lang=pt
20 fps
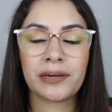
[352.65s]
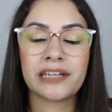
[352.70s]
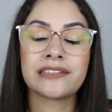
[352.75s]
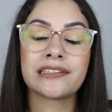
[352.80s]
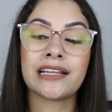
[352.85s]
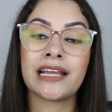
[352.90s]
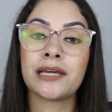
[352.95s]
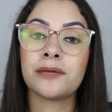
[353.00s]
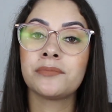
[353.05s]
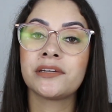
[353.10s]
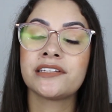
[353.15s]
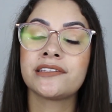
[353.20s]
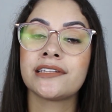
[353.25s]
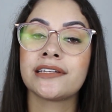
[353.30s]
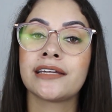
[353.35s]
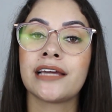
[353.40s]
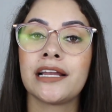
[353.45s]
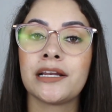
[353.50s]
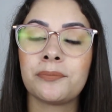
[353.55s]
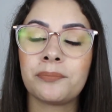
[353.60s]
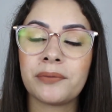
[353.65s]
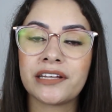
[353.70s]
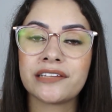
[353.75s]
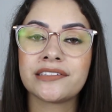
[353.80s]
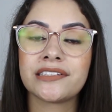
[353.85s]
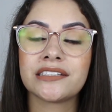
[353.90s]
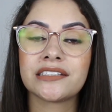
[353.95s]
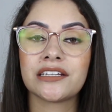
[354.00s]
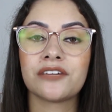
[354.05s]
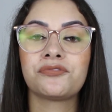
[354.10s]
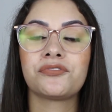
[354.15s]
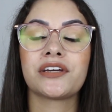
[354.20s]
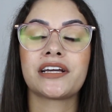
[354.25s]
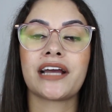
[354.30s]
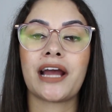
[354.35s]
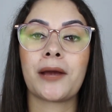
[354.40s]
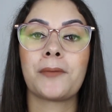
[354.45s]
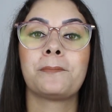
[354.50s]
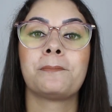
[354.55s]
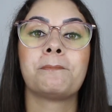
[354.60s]
mas lembre-se que ele precisa
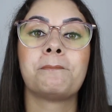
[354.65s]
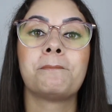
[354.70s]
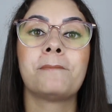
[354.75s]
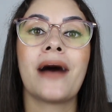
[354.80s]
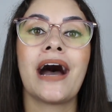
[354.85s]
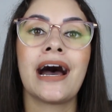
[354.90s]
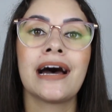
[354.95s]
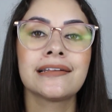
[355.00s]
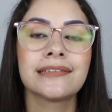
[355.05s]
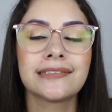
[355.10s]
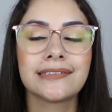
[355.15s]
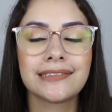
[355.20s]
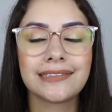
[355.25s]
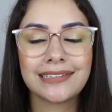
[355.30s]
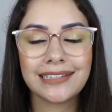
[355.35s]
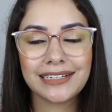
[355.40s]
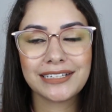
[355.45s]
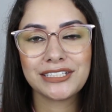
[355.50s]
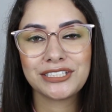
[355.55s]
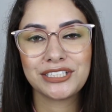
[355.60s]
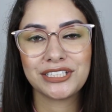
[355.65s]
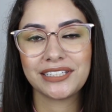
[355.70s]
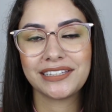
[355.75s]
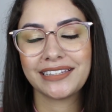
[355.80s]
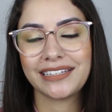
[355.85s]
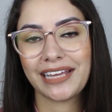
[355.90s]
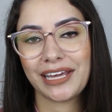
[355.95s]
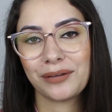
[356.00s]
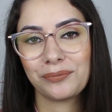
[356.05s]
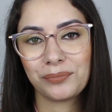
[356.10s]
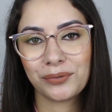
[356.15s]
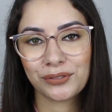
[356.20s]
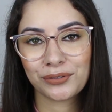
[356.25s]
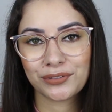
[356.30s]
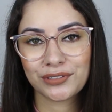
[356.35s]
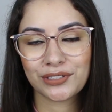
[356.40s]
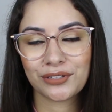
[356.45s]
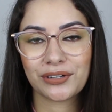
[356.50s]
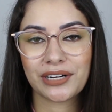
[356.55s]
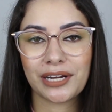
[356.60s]
ficar bastante tempo
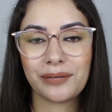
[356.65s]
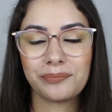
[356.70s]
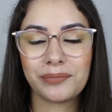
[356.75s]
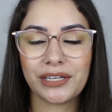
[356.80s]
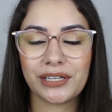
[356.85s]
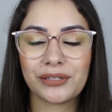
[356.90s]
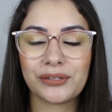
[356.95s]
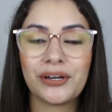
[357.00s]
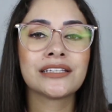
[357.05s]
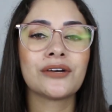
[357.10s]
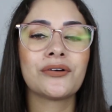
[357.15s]
no seu cabelo.